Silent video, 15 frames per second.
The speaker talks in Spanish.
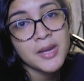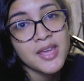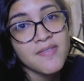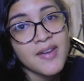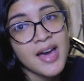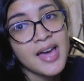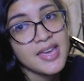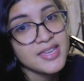
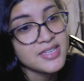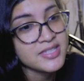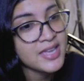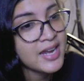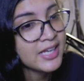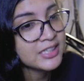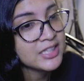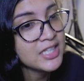va a
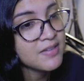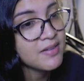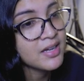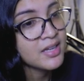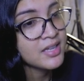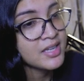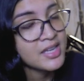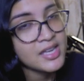estar activa.
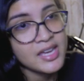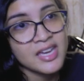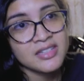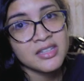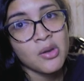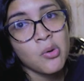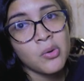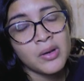
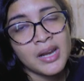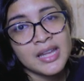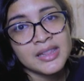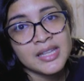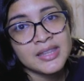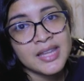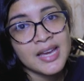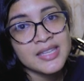Este es un gran
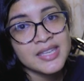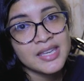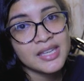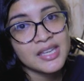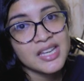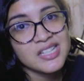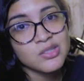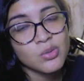detalle
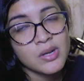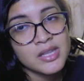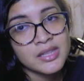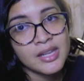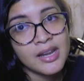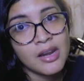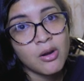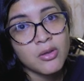que suelen
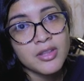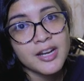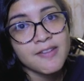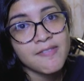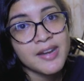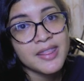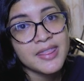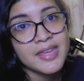tener los
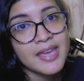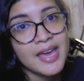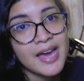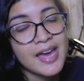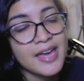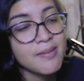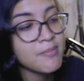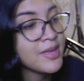drivers de
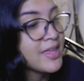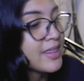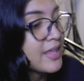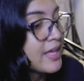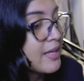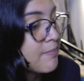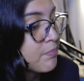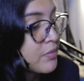
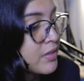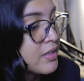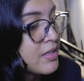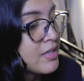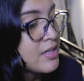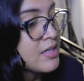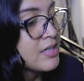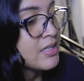AMD.
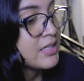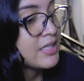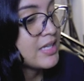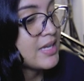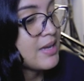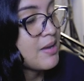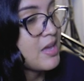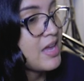
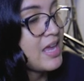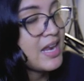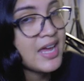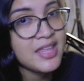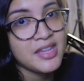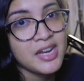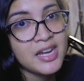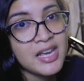Que el
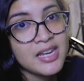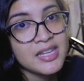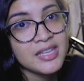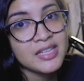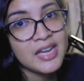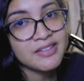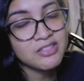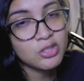
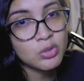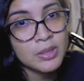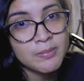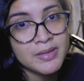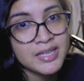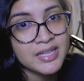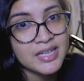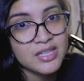Adrenaline, así tú
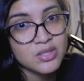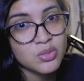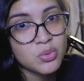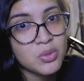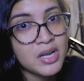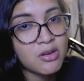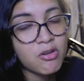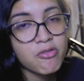apliques
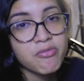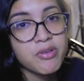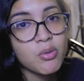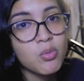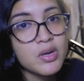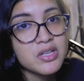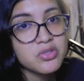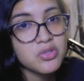una
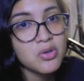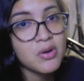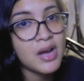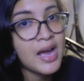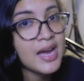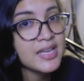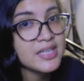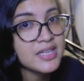configuración
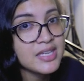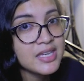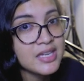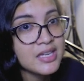allí.